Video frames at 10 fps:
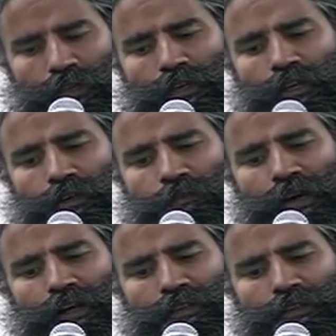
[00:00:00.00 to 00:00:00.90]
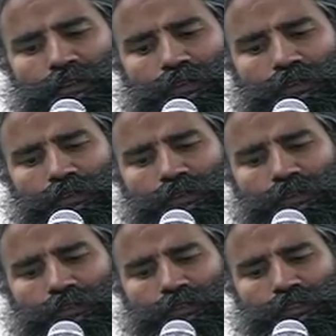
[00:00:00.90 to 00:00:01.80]
एक बात
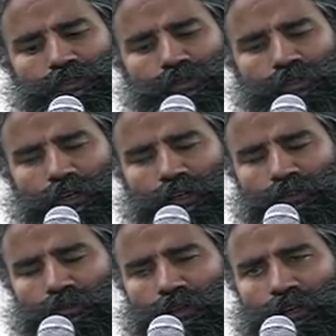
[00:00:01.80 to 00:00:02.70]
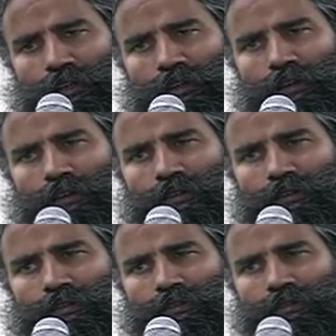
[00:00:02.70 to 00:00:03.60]
जिसको सारी दुनिया के
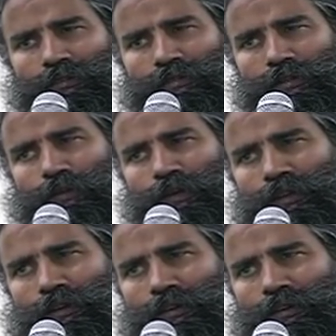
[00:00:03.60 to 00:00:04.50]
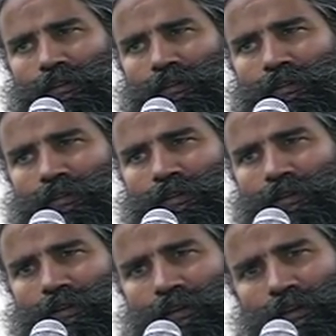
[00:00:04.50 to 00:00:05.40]
सभी
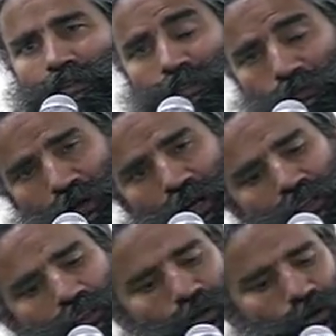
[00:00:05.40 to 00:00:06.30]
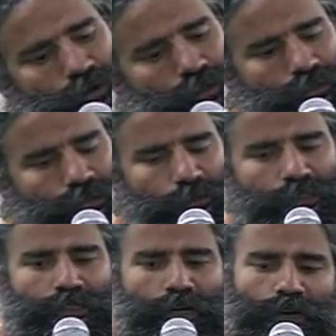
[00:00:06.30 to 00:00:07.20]
संभ्रांत लोग
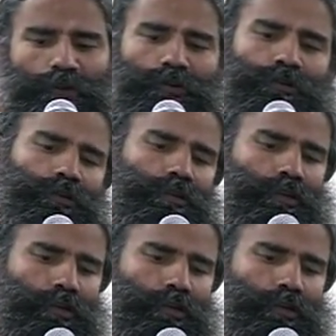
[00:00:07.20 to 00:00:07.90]
समझदार लोग